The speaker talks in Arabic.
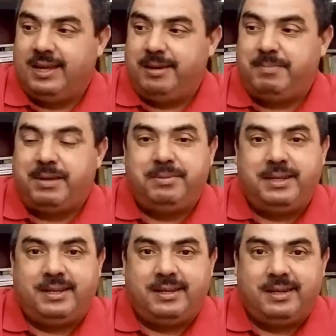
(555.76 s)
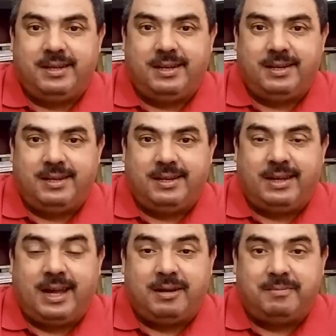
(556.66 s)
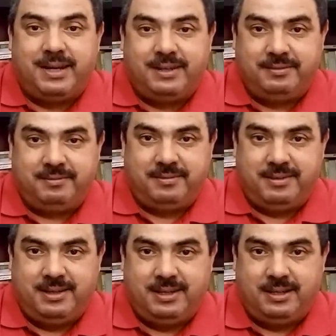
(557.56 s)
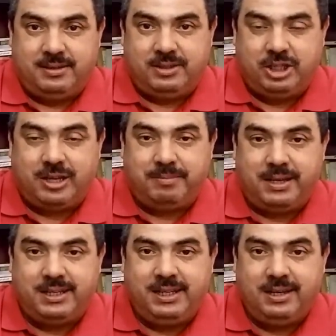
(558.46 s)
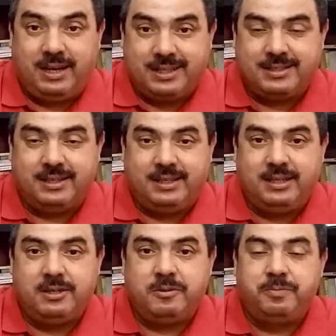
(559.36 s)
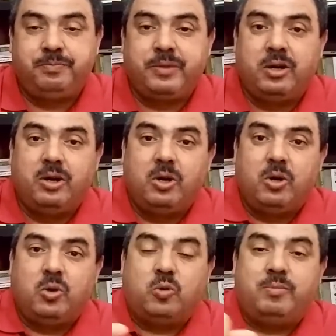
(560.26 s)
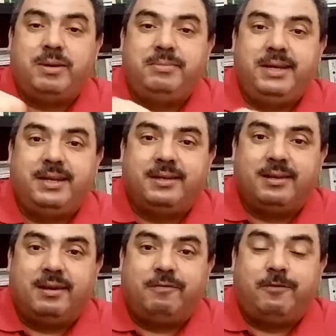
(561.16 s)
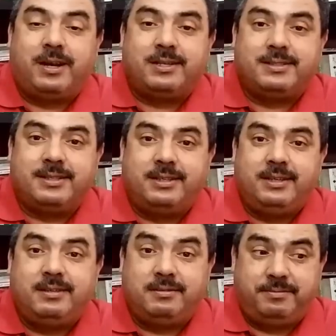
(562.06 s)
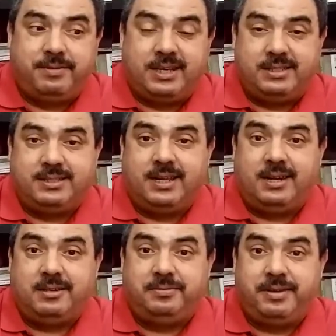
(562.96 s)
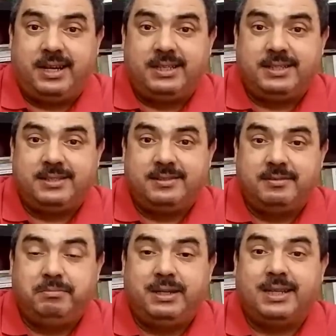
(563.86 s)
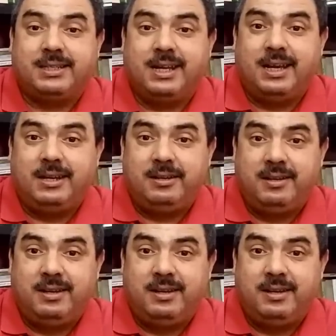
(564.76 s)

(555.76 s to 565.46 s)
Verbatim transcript: ما بين الالمان الجرماني الاصليين وما بين الفرنسيين فرنسا الفرنكس بلاد الغال